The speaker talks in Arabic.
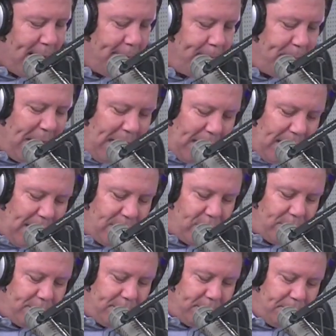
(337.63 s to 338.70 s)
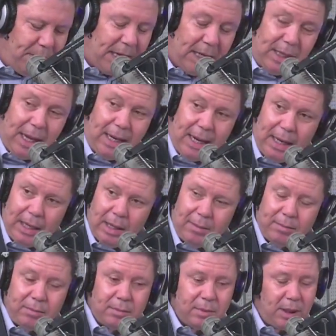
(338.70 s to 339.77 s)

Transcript: بعلاقاتهم بقطاع الإعلام